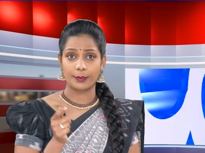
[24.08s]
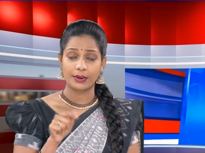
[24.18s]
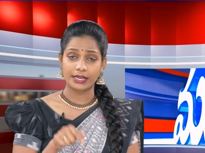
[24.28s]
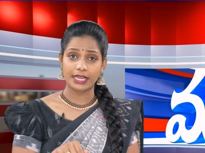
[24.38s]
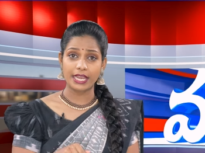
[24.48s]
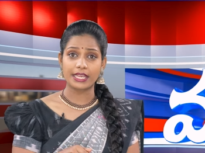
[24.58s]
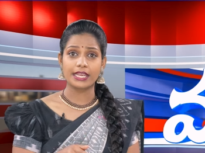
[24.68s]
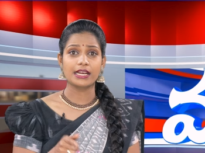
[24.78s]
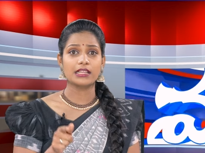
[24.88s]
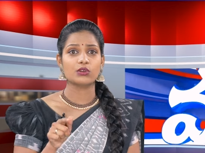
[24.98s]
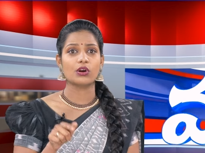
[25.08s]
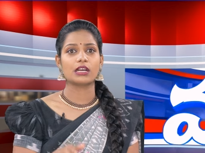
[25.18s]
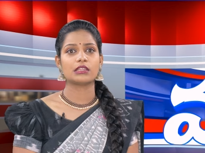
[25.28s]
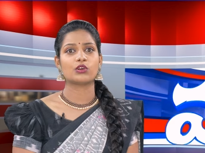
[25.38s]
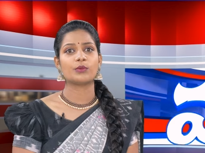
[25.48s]
ఇప్పటికే ఈకలు
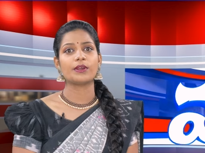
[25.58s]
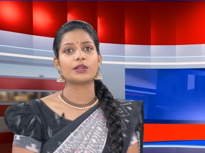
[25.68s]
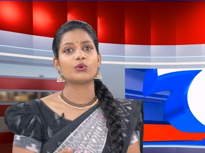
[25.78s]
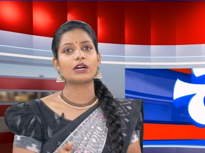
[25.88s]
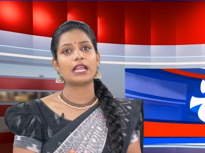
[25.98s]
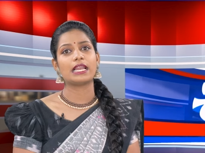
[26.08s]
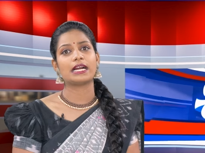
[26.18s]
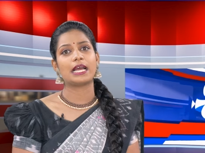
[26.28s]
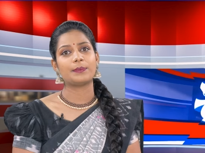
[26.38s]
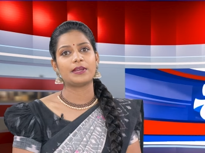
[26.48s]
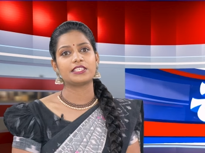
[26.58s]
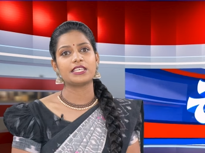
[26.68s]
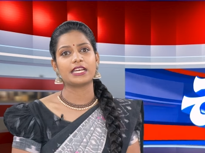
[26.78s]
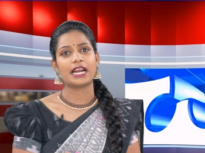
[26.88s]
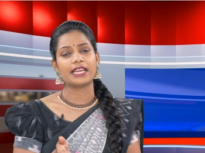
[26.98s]
తోకలు దులిపి నూకలల్లా
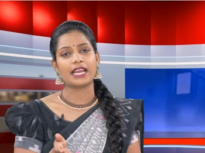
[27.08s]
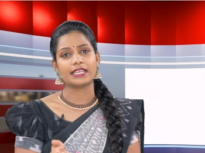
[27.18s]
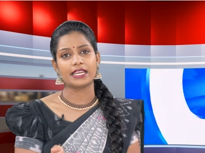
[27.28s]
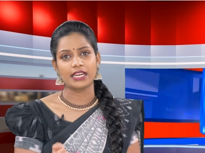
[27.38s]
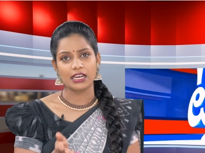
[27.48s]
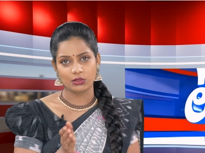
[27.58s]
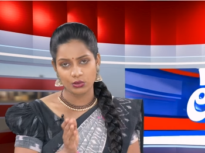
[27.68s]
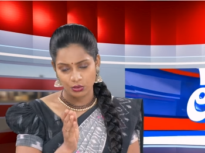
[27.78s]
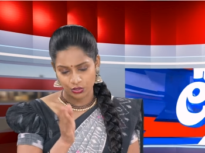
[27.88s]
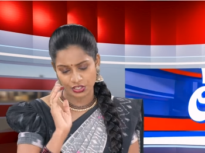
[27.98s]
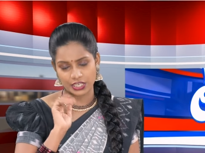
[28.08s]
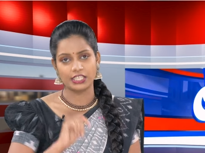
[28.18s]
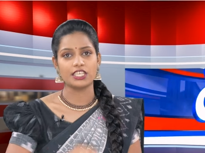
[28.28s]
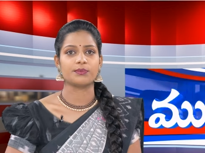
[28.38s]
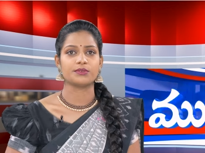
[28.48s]
కలిపేసి కయ్యానికి కత్తులు
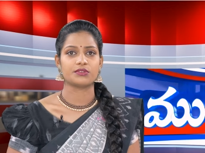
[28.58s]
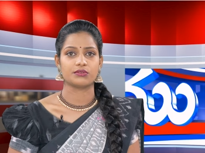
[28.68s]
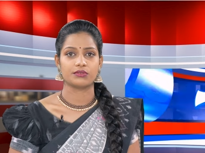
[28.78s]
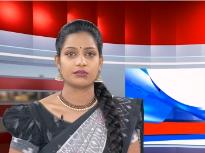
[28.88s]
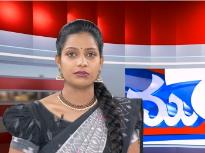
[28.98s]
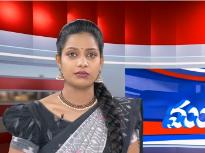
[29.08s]
కొశ్చగా చేపిస్తుండ్రు